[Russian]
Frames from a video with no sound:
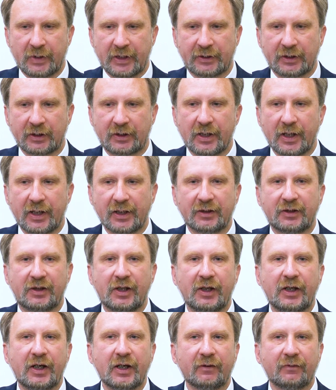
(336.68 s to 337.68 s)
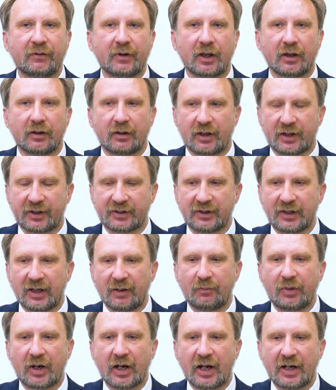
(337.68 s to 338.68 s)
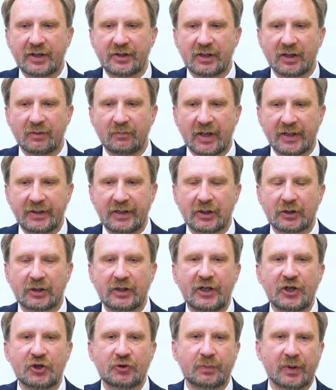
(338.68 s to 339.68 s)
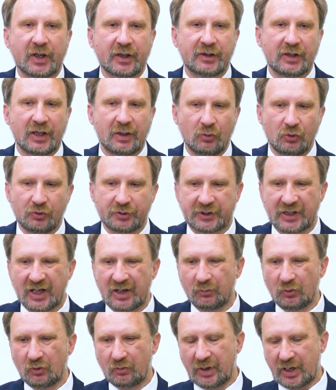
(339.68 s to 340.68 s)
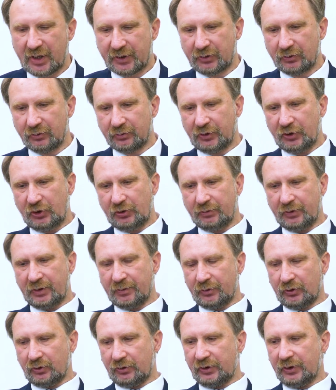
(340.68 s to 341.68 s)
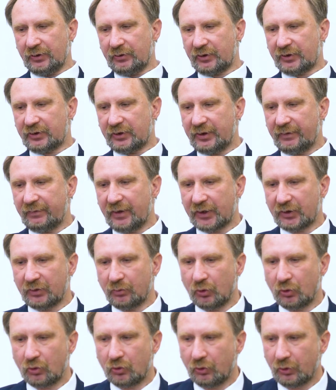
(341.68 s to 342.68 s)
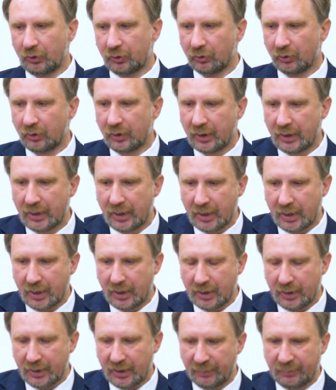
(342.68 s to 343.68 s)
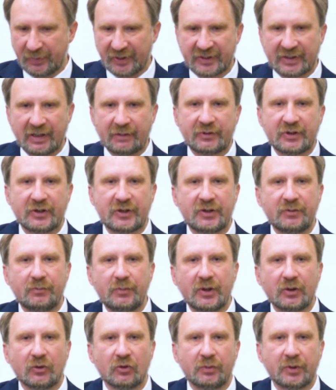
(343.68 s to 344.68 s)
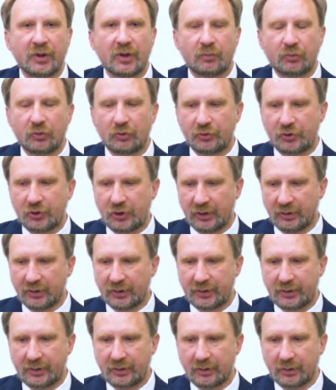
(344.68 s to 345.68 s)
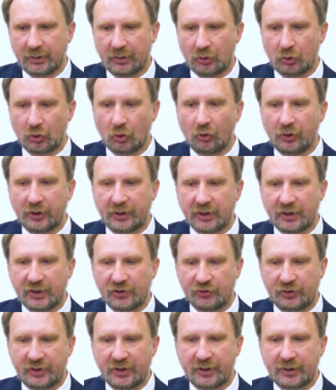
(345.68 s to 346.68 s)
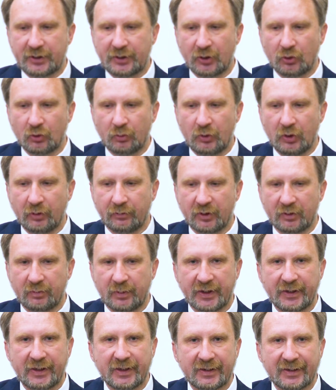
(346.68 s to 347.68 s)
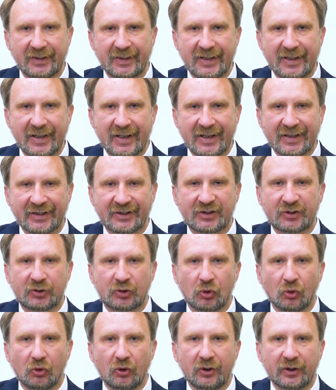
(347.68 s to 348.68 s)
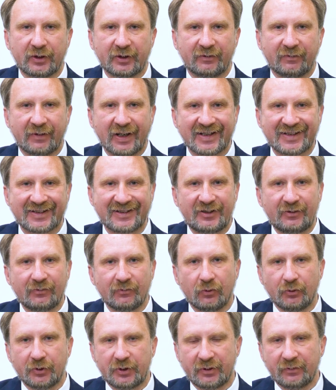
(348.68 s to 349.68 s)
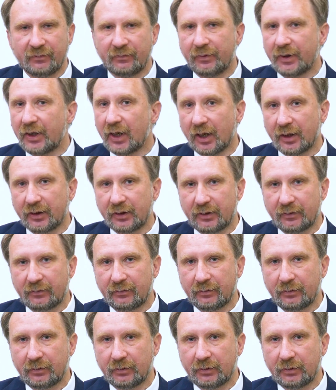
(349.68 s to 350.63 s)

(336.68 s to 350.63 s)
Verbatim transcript: такое древо разнообразия монет лишь по одному самому массовому 1899 году. И представьте себе, у меня получилось только лишь 10-рублевых монет 128 вариантов